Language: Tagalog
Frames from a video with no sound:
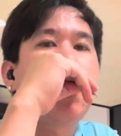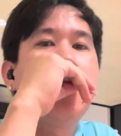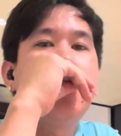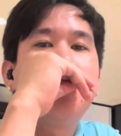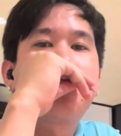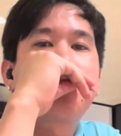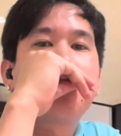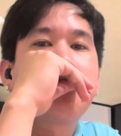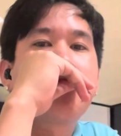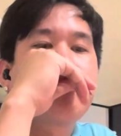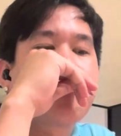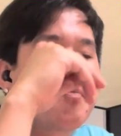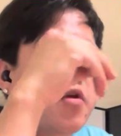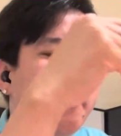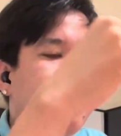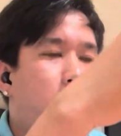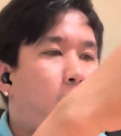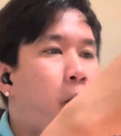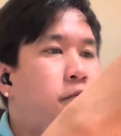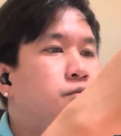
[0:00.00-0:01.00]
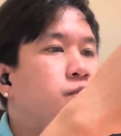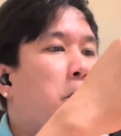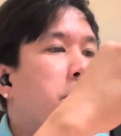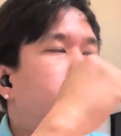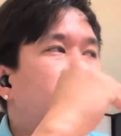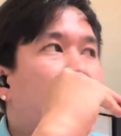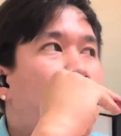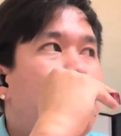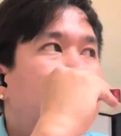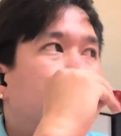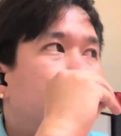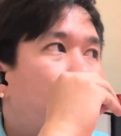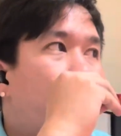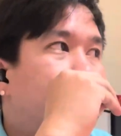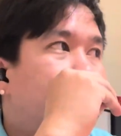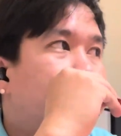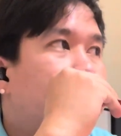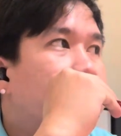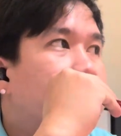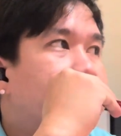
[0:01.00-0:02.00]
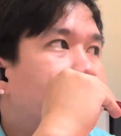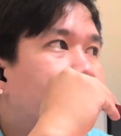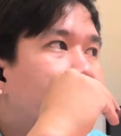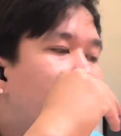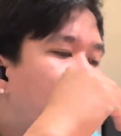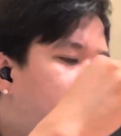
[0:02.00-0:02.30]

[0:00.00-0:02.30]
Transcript: shout out yung sa mga gapangutang nga